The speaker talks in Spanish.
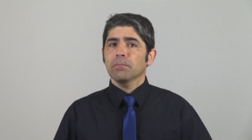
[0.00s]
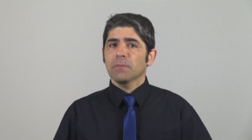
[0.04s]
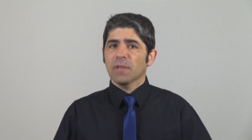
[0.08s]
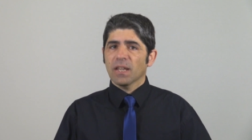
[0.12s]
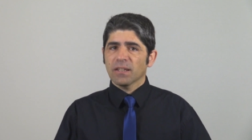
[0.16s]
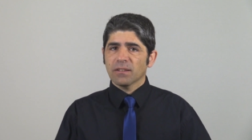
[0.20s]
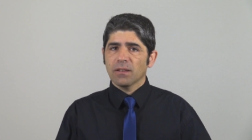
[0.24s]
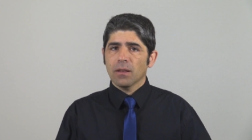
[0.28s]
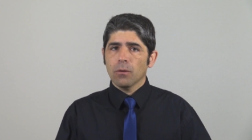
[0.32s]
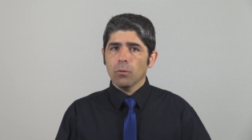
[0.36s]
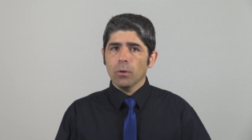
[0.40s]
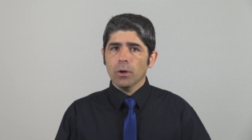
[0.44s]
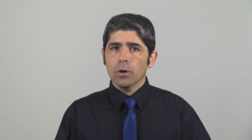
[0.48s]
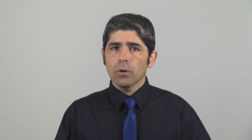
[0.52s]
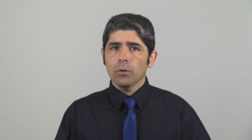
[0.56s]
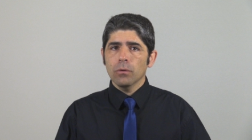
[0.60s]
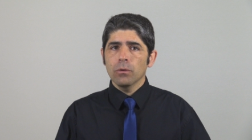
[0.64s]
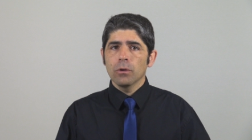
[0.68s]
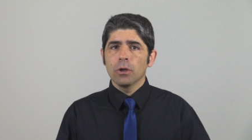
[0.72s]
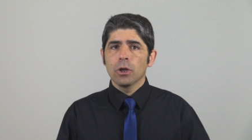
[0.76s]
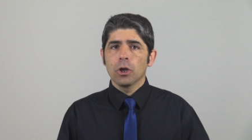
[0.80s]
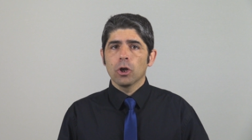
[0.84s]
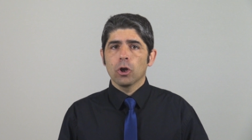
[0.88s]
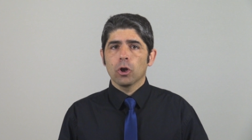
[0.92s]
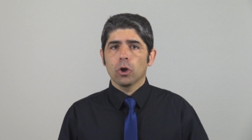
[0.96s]
Desde luego,
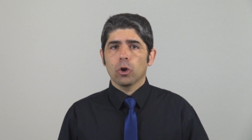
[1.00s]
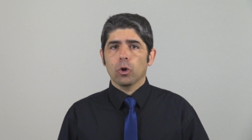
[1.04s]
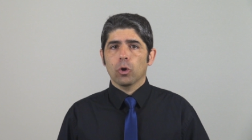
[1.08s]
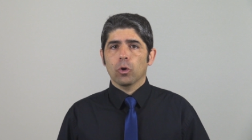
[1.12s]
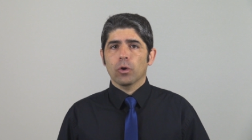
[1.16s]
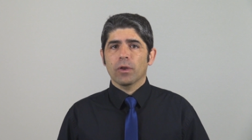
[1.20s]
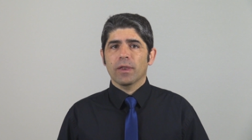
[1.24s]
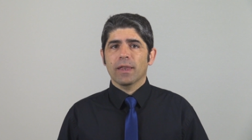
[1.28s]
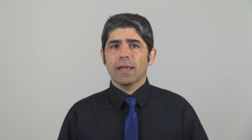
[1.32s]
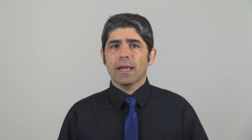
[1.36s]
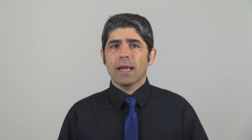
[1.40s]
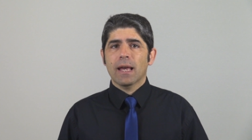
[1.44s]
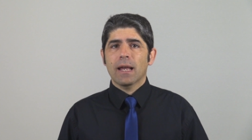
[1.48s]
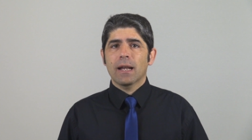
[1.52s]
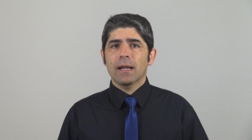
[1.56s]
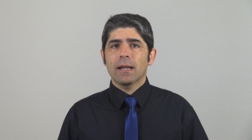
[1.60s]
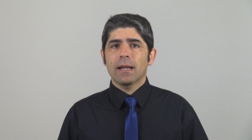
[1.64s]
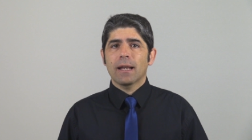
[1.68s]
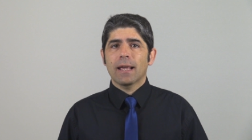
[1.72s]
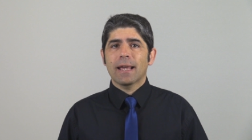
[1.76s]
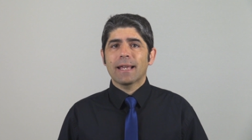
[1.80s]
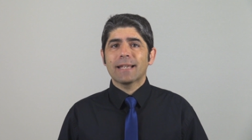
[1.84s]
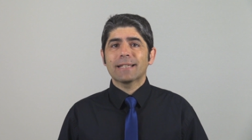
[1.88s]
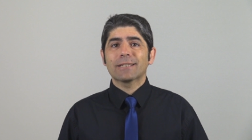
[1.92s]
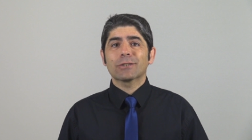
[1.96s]
lo
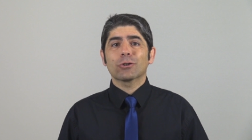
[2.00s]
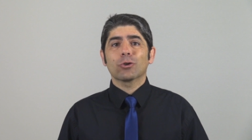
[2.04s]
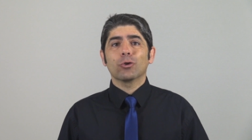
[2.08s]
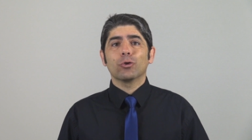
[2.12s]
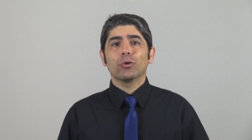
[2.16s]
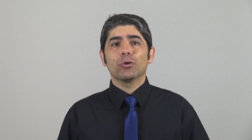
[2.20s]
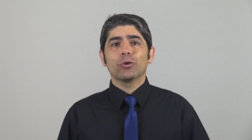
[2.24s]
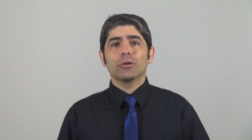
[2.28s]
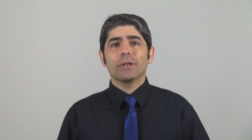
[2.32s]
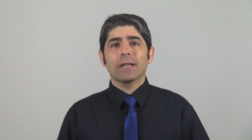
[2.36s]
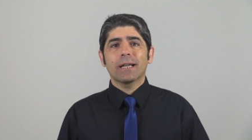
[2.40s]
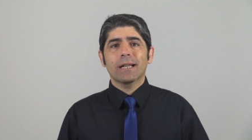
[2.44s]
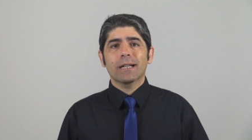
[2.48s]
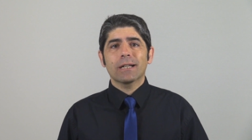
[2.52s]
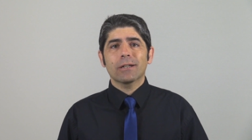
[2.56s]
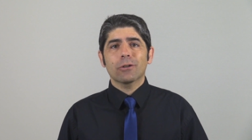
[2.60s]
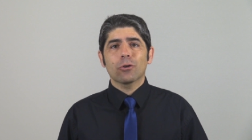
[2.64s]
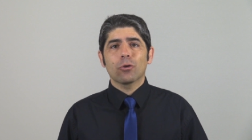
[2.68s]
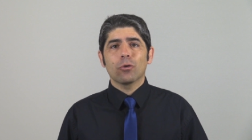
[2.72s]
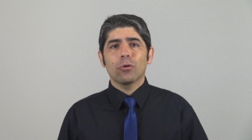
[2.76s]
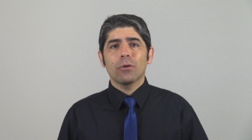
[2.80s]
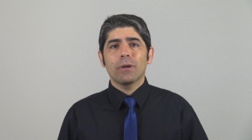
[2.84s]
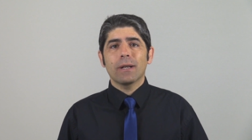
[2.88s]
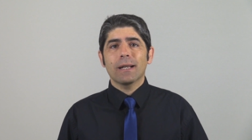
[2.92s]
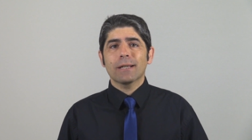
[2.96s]
ideal es contar
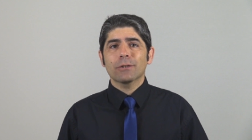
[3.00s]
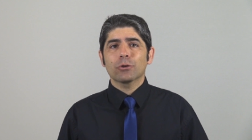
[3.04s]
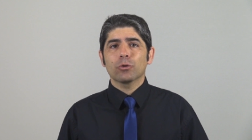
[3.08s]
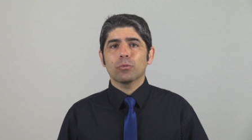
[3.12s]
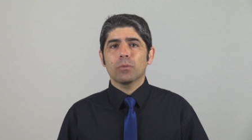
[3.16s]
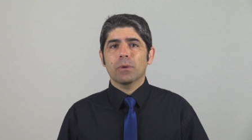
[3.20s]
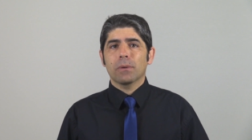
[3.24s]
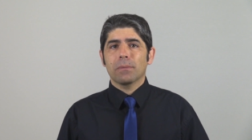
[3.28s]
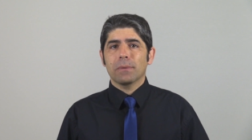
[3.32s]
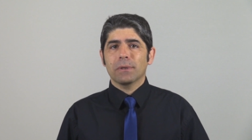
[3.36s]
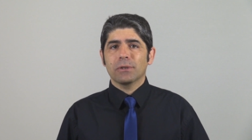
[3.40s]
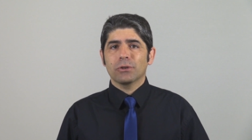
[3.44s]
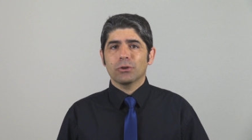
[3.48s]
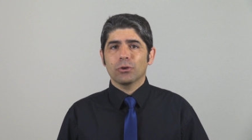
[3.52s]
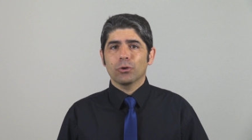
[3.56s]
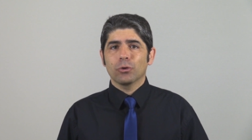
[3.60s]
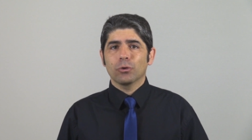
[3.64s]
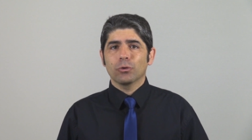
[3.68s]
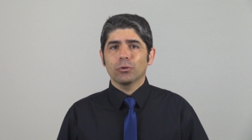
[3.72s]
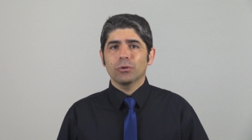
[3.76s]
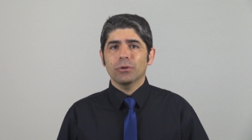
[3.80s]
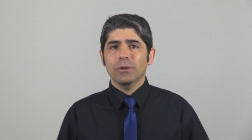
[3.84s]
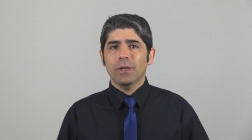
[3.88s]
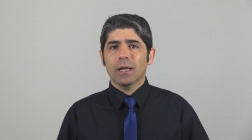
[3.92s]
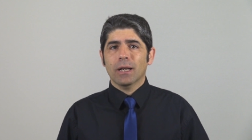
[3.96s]
con la
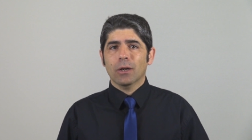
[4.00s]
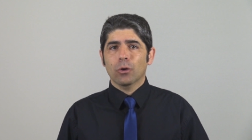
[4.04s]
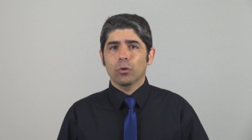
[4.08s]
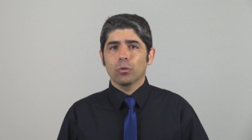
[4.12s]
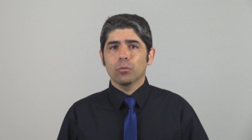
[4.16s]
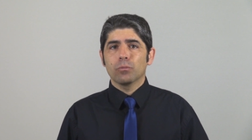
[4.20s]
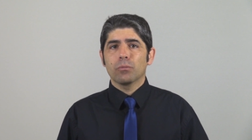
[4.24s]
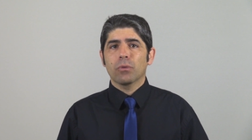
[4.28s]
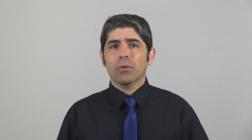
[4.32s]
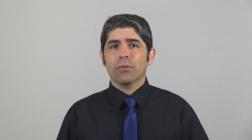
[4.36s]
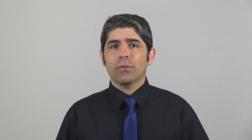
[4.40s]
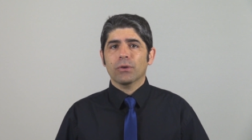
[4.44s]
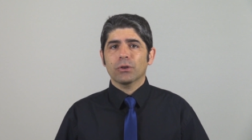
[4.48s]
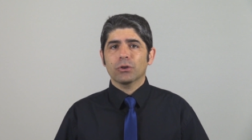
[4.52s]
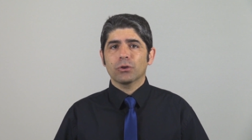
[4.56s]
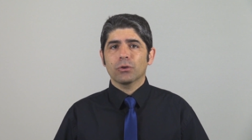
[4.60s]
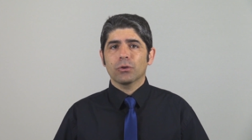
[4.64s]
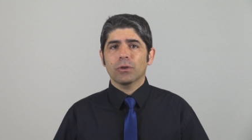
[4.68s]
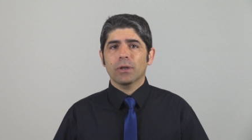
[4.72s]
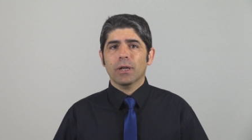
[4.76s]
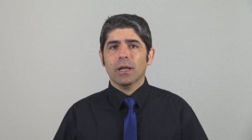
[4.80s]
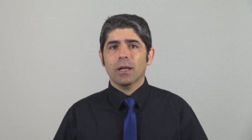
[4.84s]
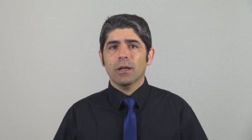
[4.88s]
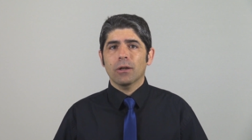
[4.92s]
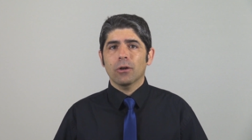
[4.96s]
supervisión de algún
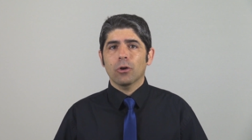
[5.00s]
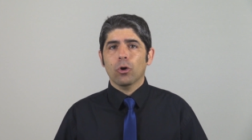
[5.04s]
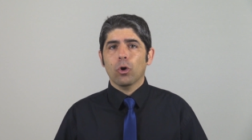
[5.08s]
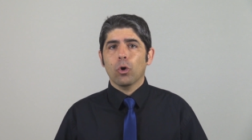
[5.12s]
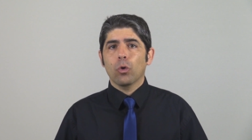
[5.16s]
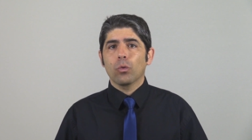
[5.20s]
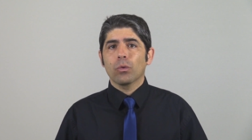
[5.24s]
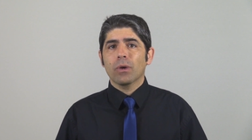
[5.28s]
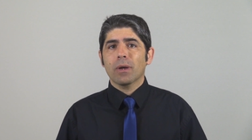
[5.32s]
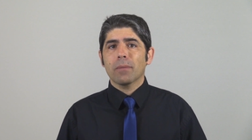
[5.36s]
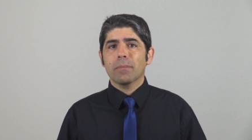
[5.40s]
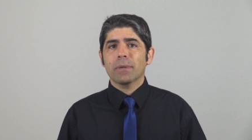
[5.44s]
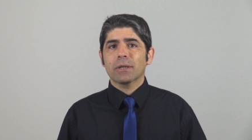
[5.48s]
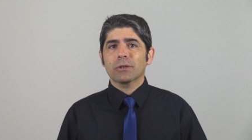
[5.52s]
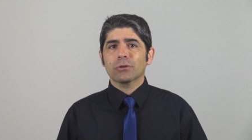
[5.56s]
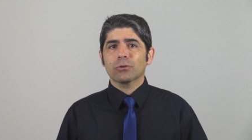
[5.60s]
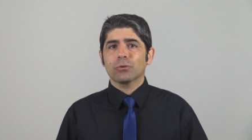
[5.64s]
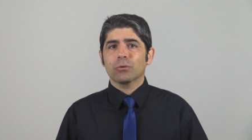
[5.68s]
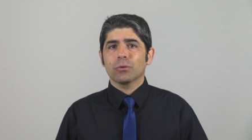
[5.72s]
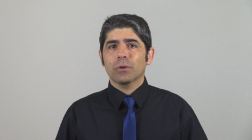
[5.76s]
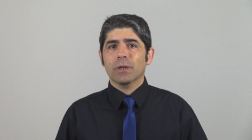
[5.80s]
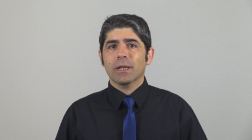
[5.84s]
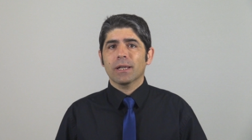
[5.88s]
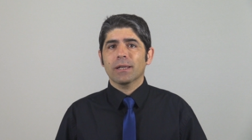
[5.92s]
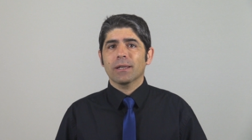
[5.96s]
profesional o una
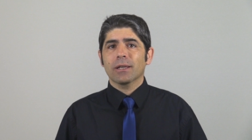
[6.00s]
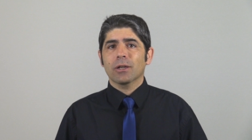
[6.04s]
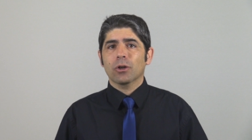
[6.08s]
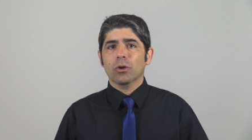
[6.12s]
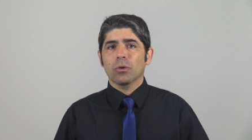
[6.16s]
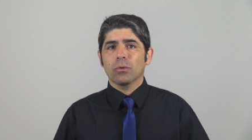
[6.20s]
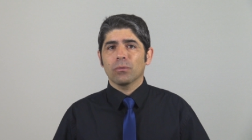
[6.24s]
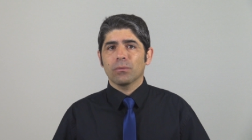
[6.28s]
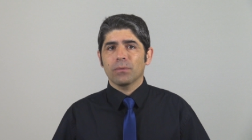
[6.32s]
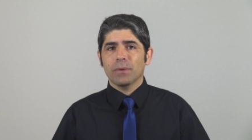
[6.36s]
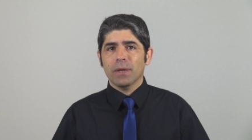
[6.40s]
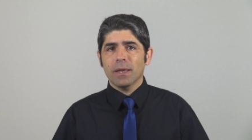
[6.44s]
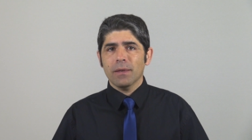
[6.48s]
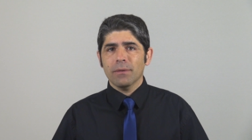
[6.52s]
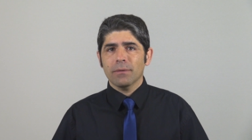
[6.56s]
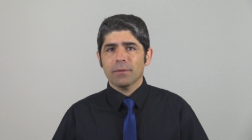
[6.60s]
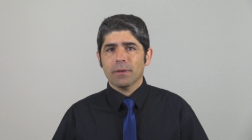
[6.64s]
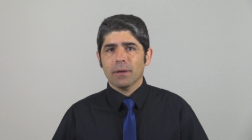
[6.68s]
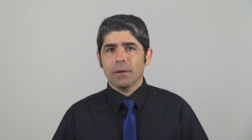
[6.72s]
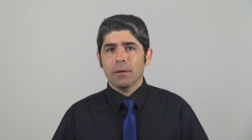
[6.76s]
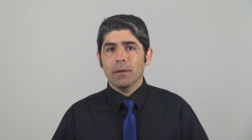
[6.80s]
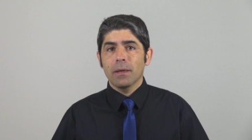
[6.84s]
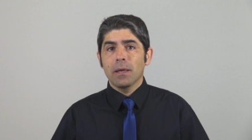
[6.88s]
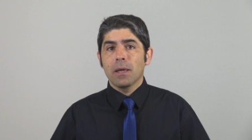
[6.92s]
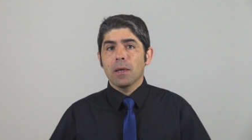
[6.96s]
persona de
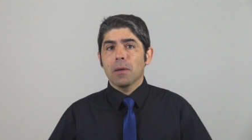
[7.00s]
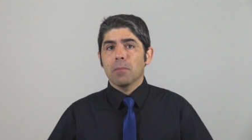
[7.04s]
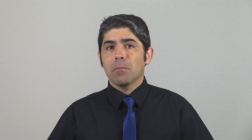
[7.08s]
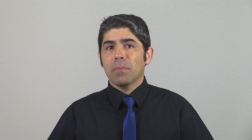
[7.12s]
confianza